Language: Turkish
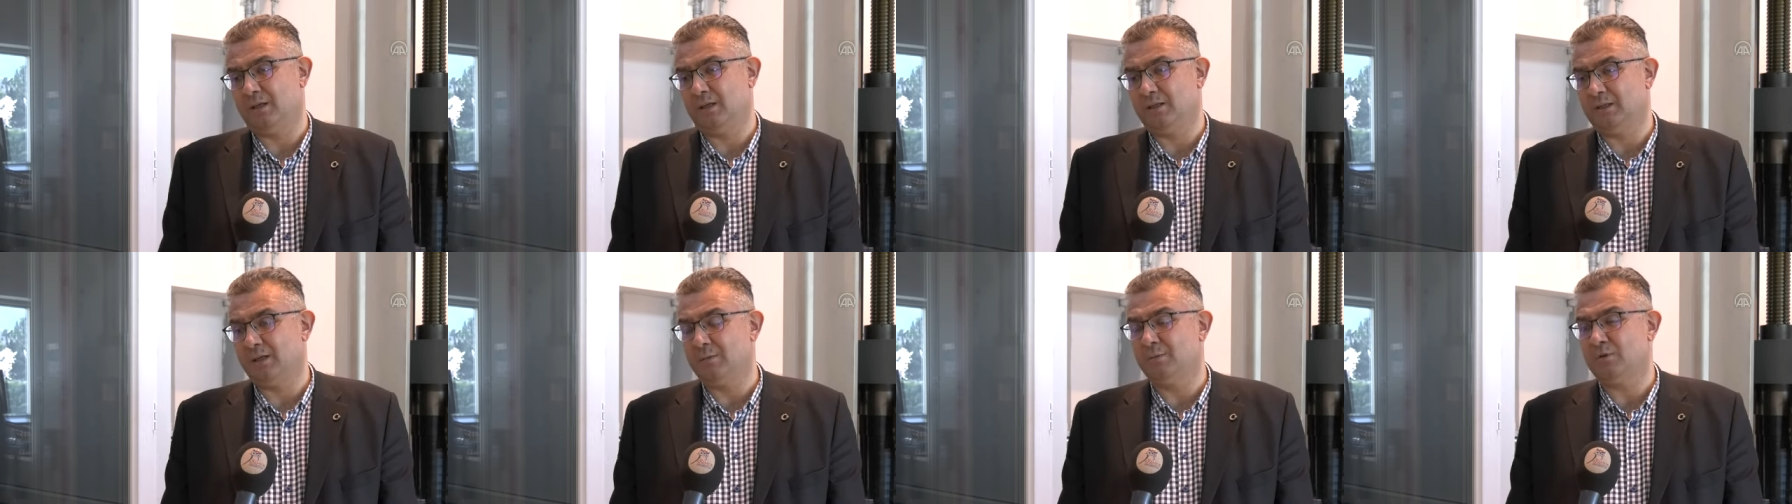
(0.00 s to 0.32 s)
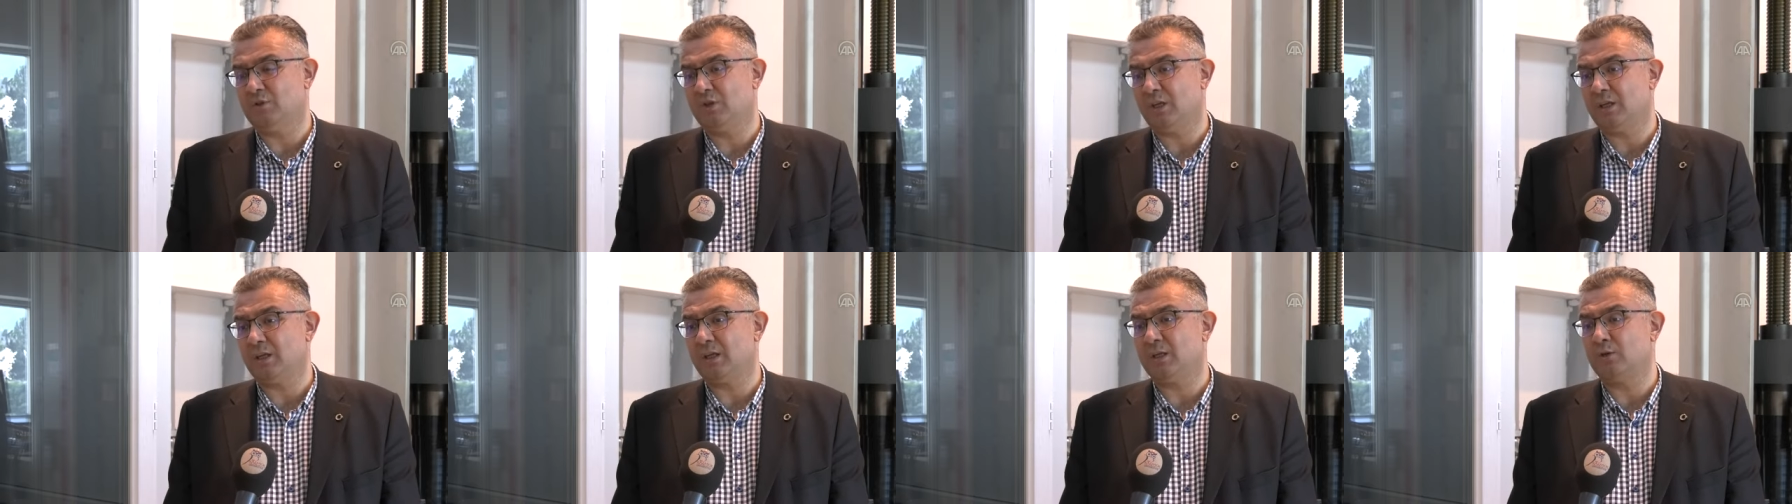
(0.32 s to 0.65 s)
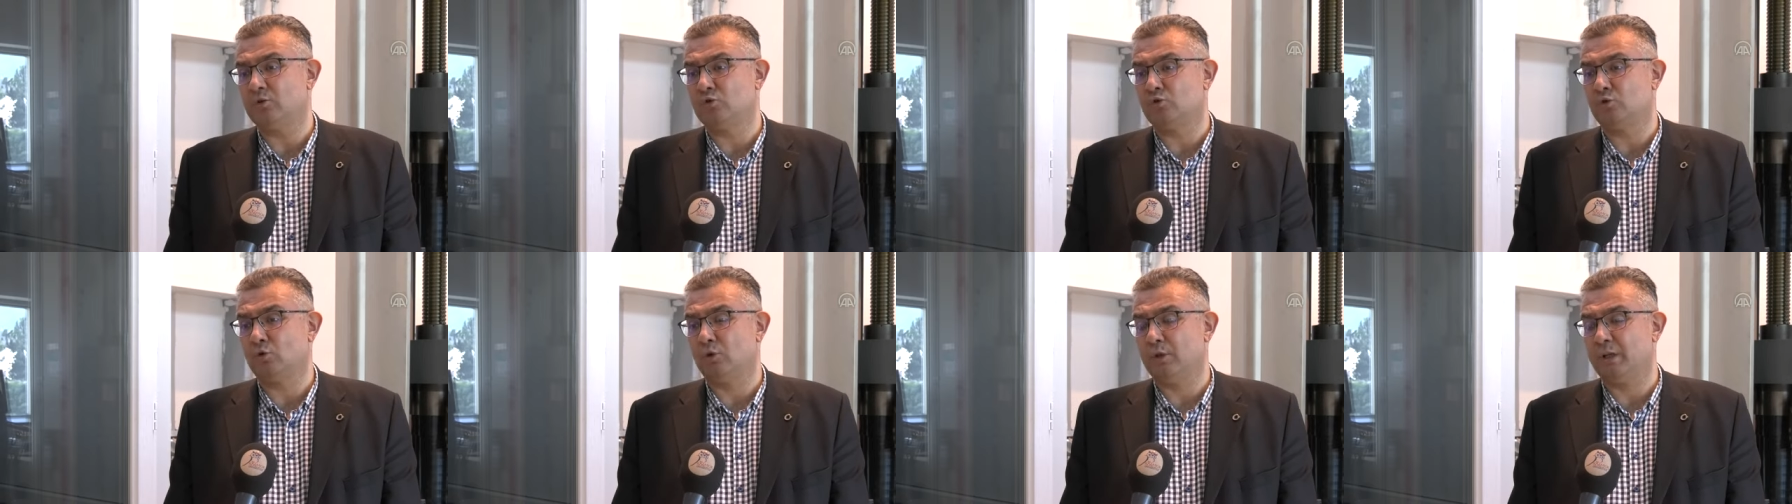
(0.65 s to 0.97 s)
Demişek
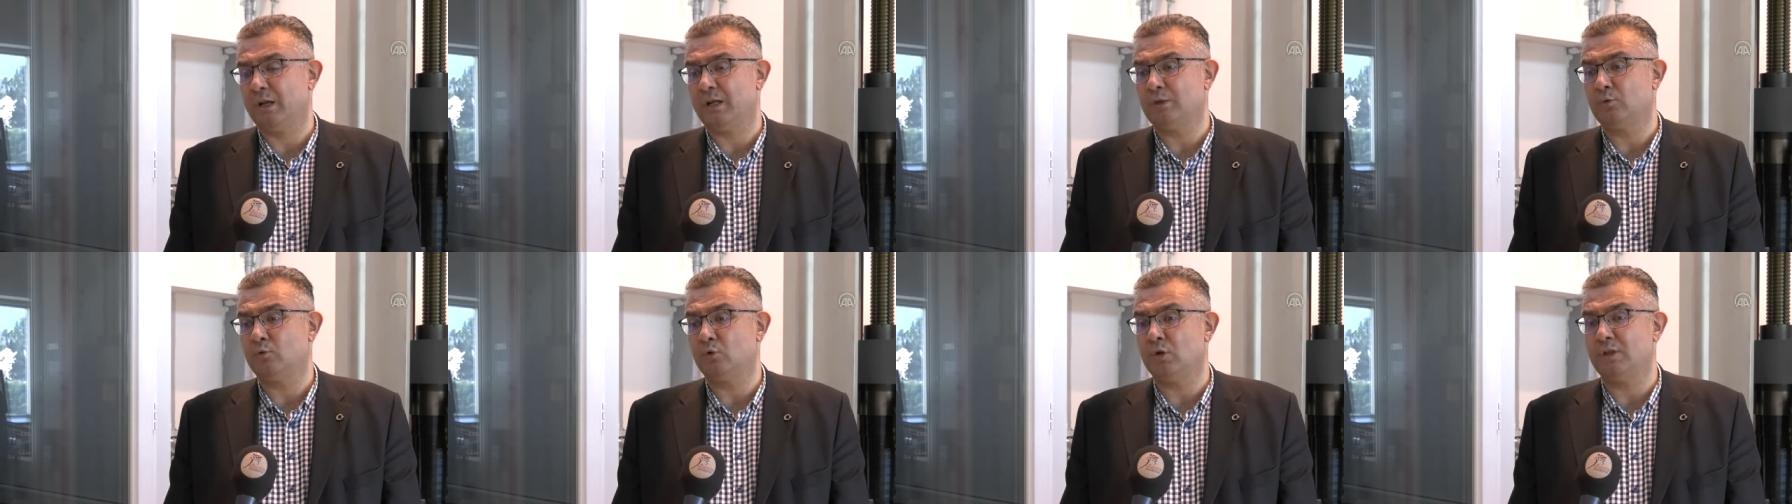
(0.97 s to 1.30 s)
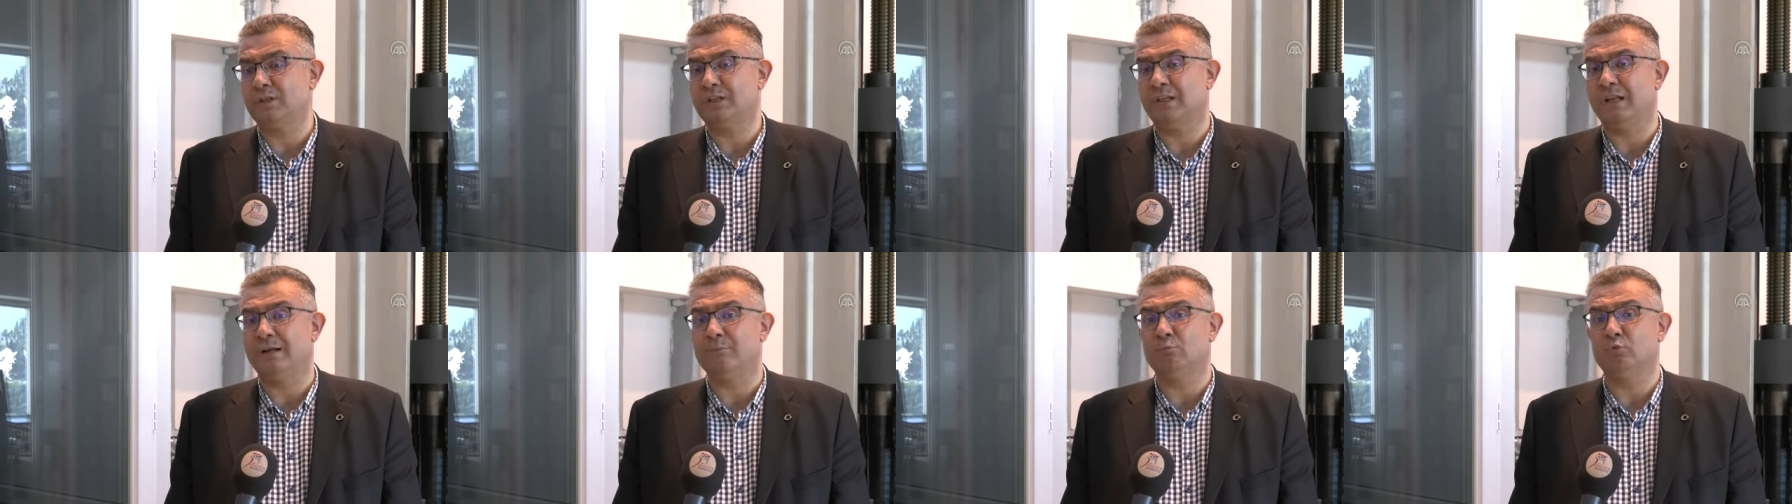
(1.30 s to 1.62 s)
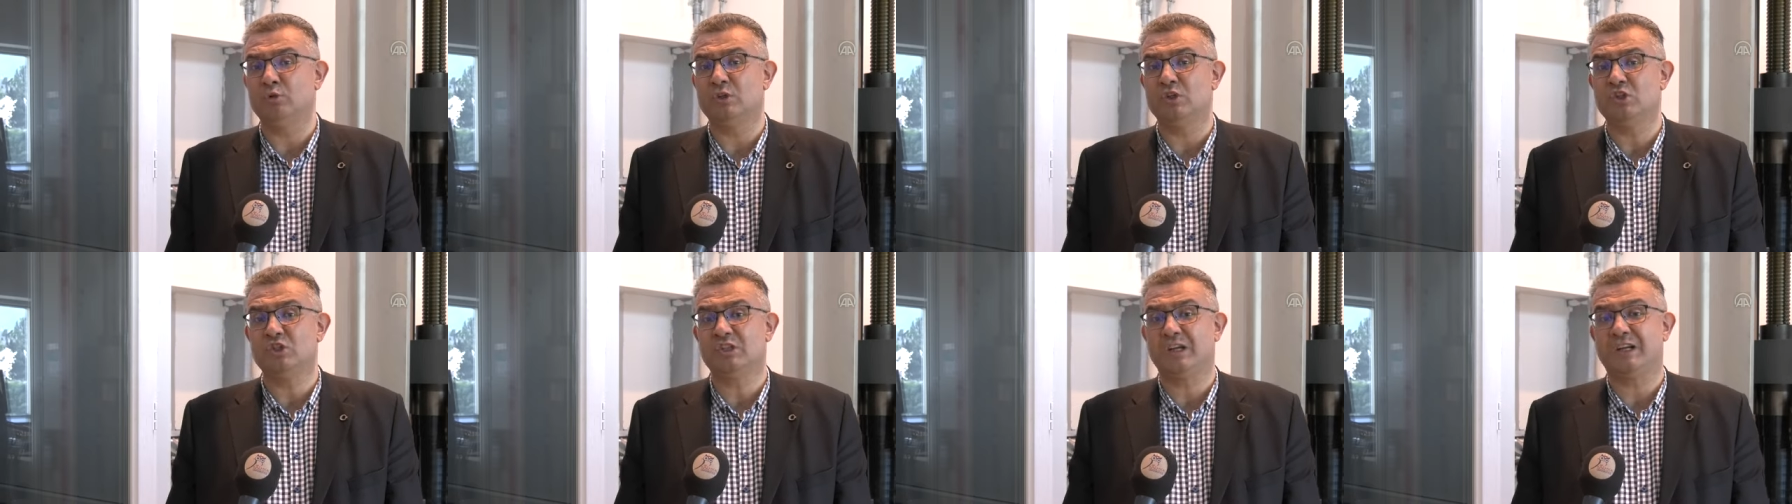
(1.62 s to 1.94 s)
Enstitüsü olarak üretilen
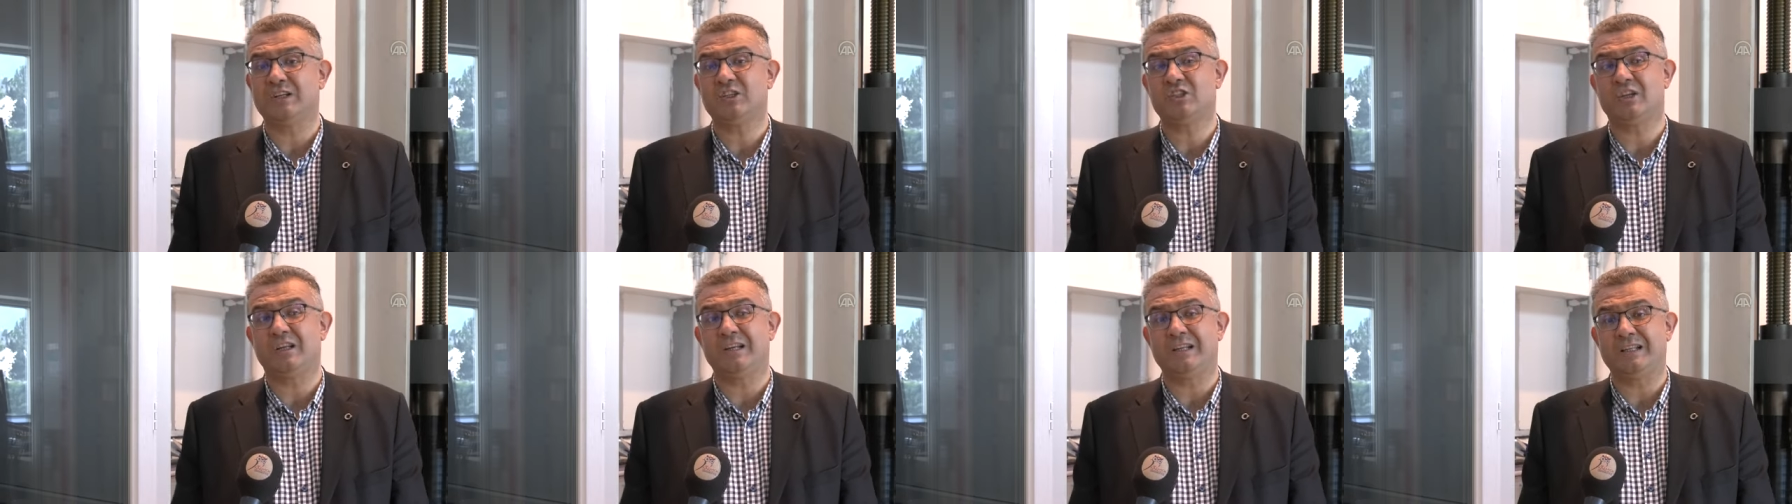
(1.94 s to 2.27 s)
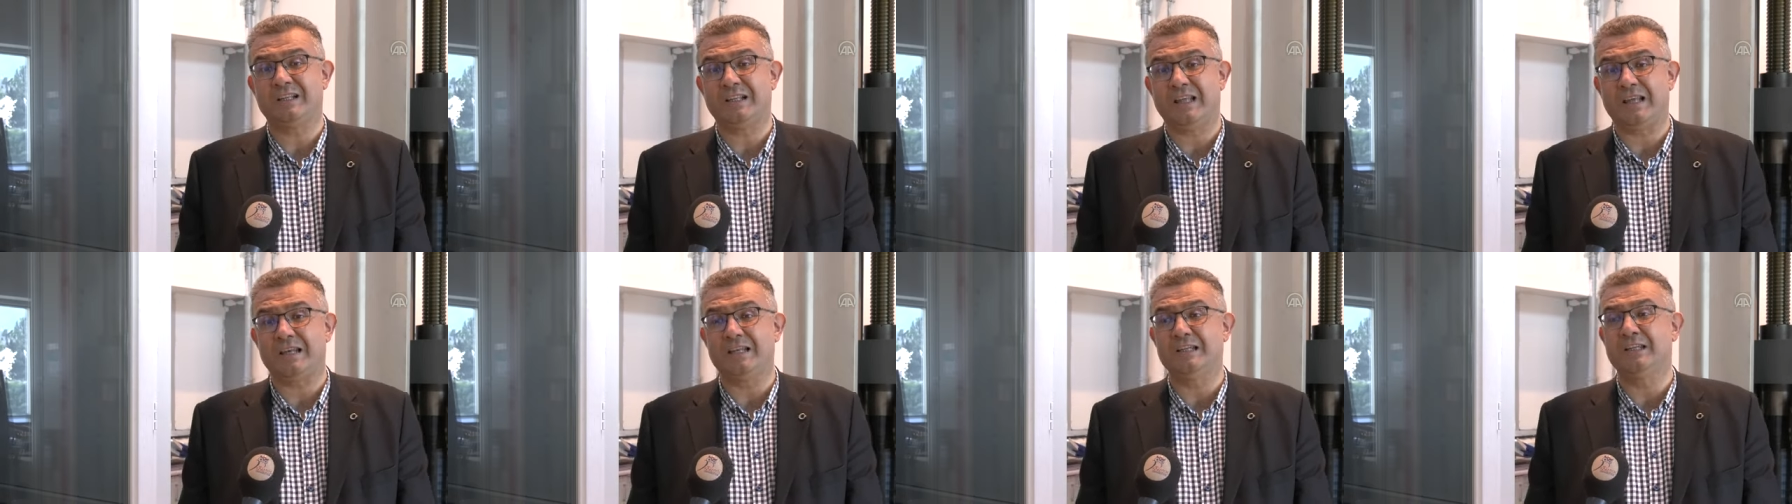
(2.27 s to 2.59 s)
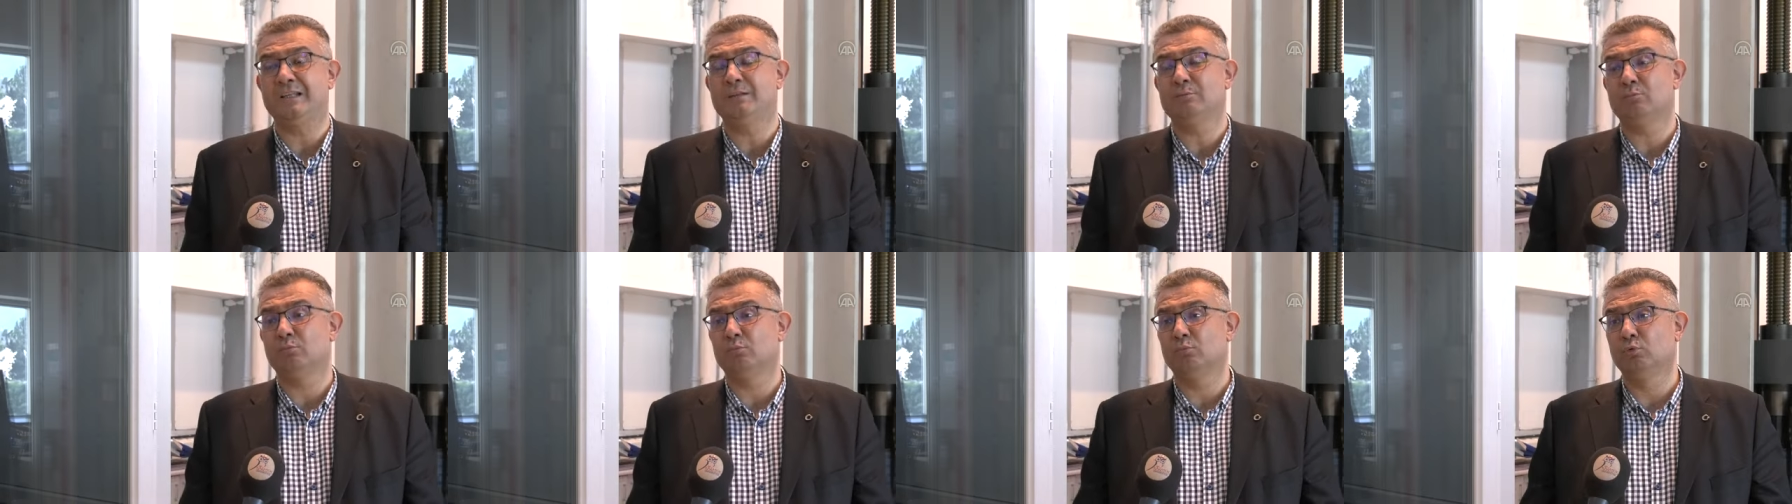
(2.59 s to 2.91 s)
bu inşaat
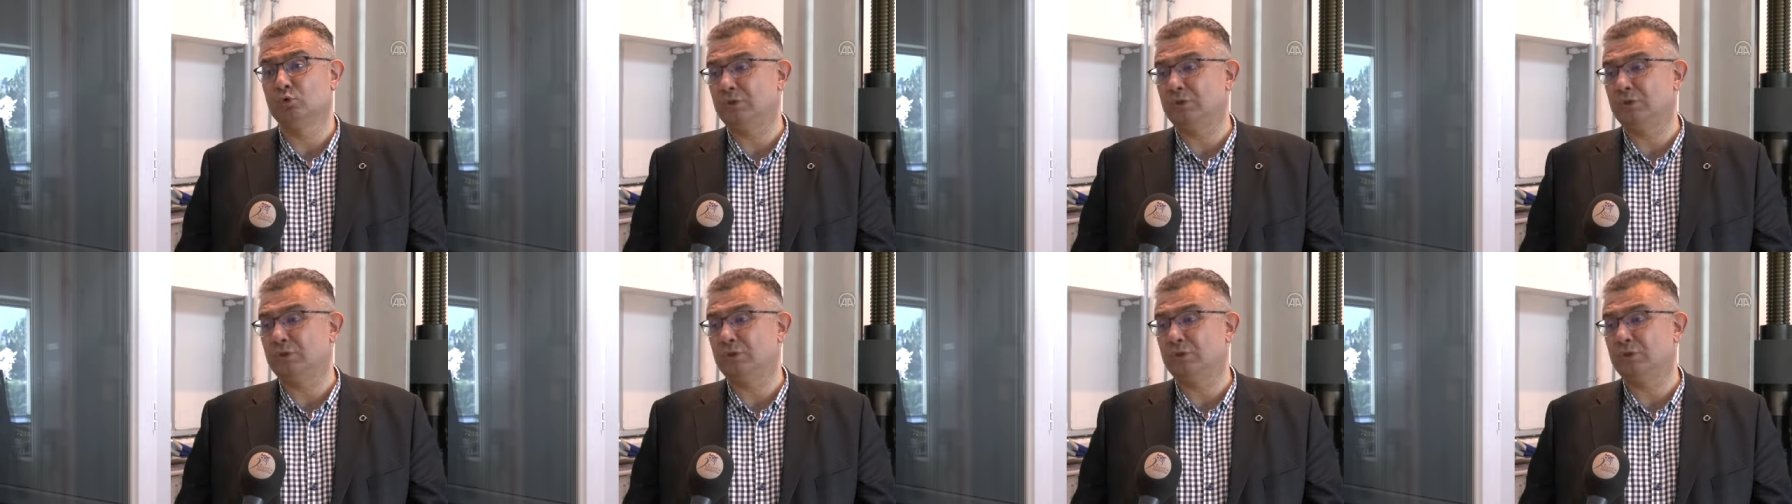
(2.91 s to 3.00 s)
çeliklerinin